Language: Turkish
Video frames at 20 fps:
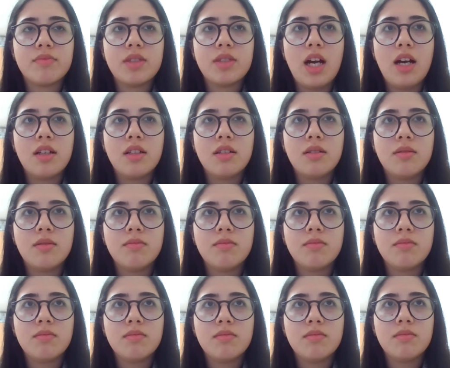yani
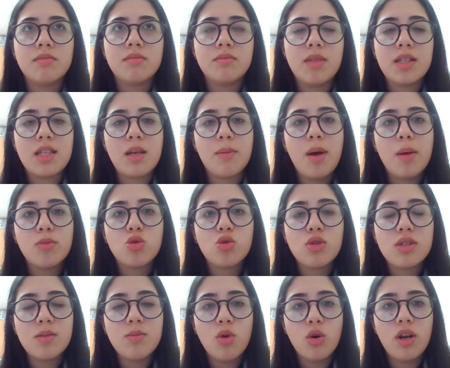mesela ben
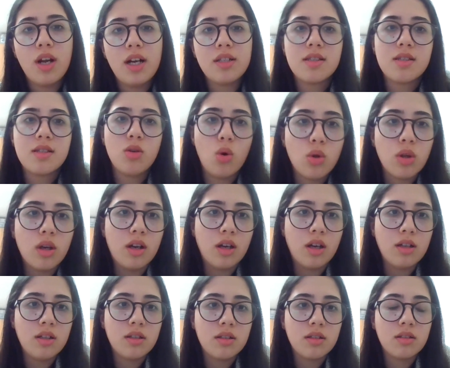turizm öğrencisi
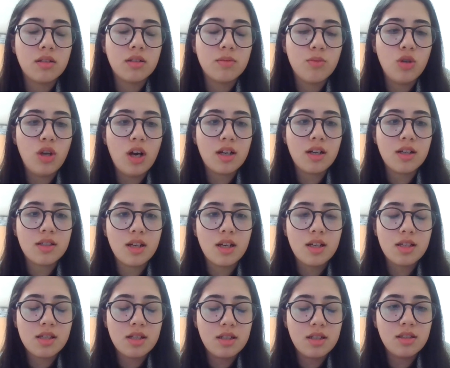olarak mülakata
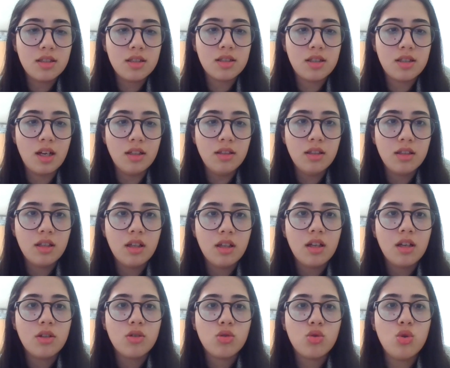hazırlanırken
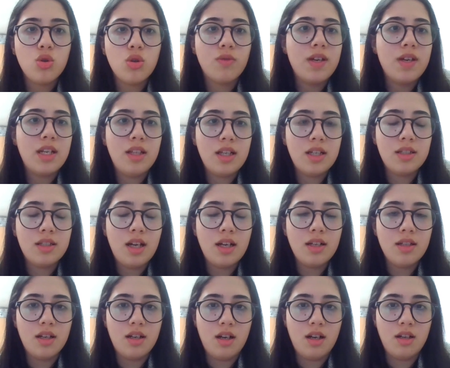TÜİK
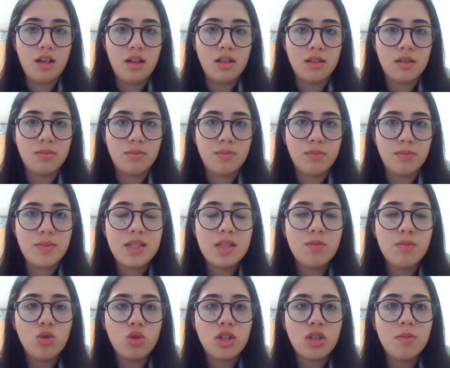verilerinden yararlandım.
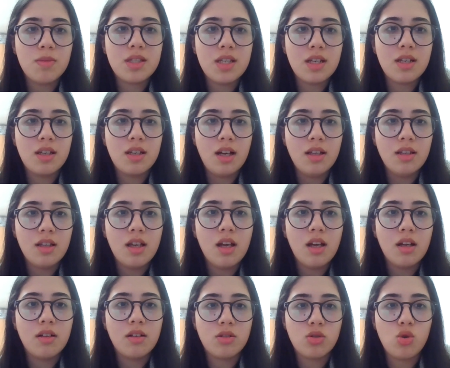Bizim ülkemize giren
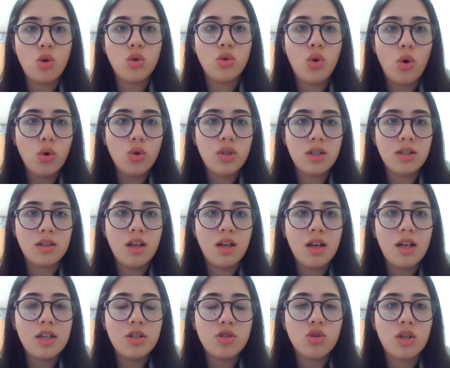son 10
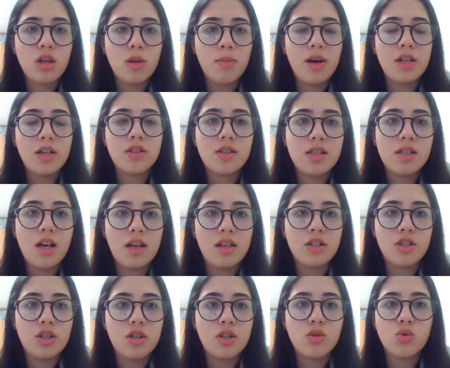yılda en çok yabancı
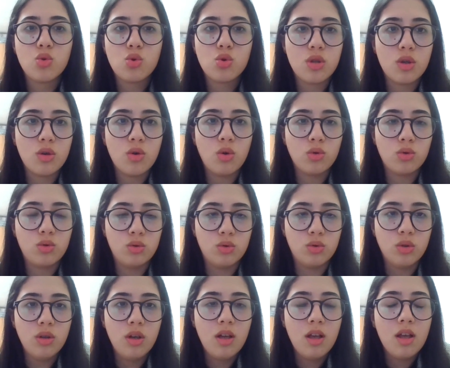ziyaretçilerin Ruslar
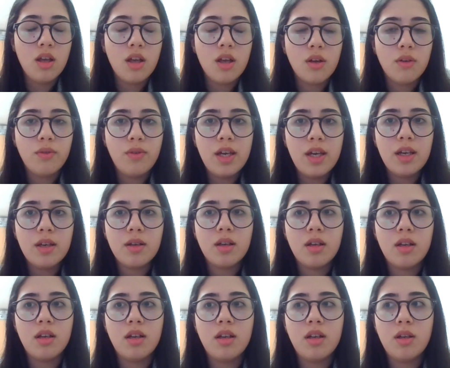olduğunu ve
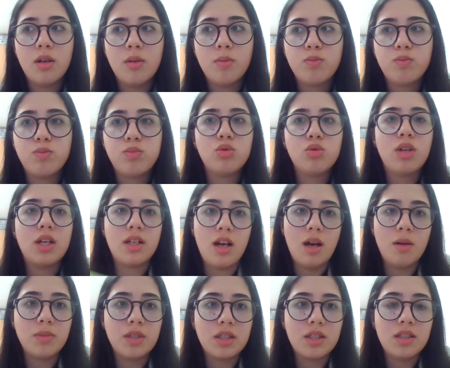e, bu
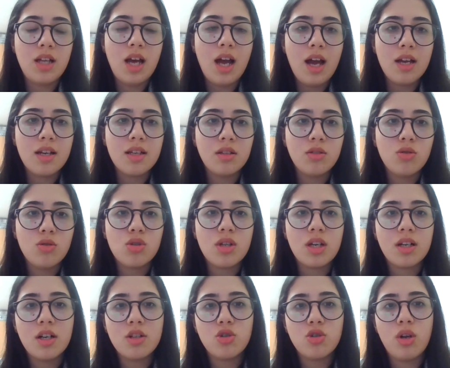rakamların her yıl
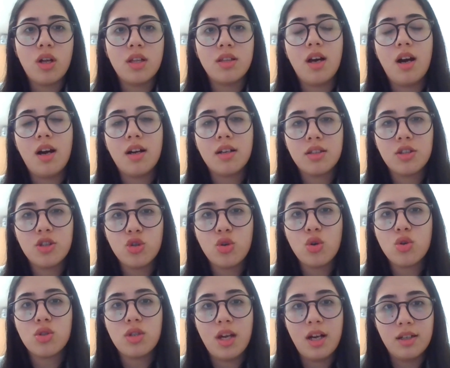yüzde kaç oranla artış
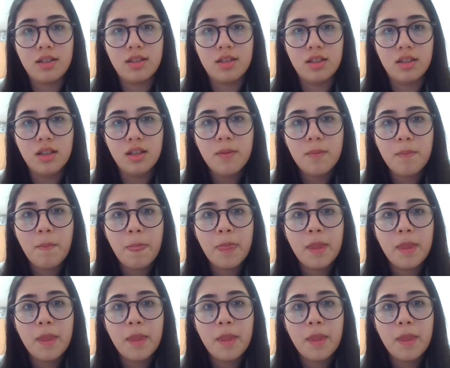gösterdiğini